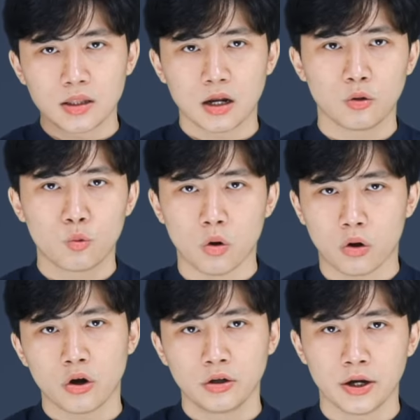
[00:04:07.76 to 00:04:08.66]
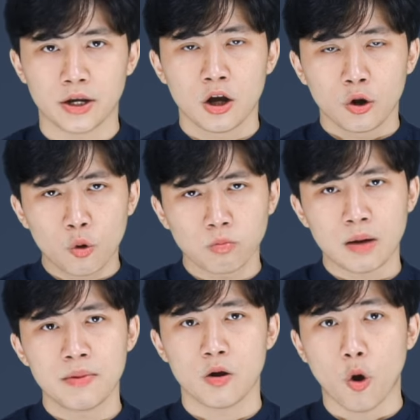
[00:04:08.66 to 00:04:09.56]
thần của con người cũng đã
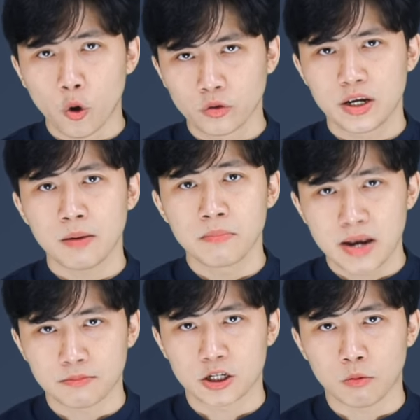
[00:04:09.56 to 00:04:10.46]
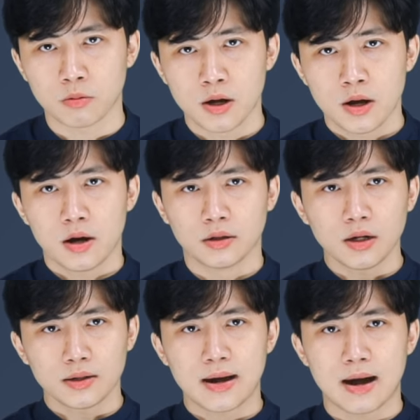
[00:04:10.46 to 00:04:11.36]
bị ô nhiễm nghiêm trọng ở tất
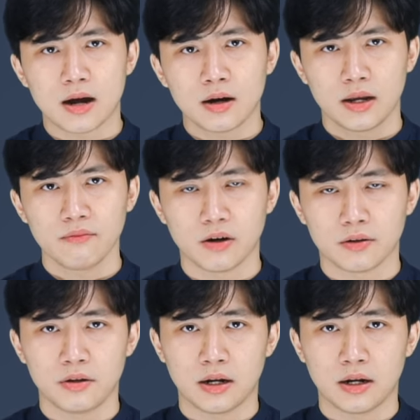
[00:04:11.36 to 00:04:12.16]
cả các lĩnh vực như